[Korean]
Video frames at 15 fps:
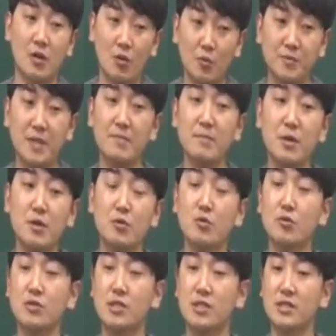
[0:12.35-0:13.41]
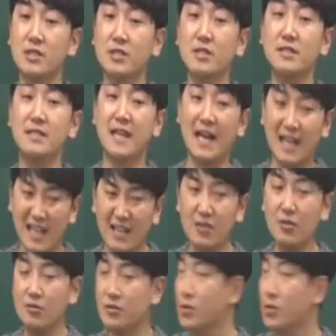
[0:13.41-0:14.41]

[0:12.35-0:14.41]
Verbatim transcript: 곱셈 매형 공식을 약간 더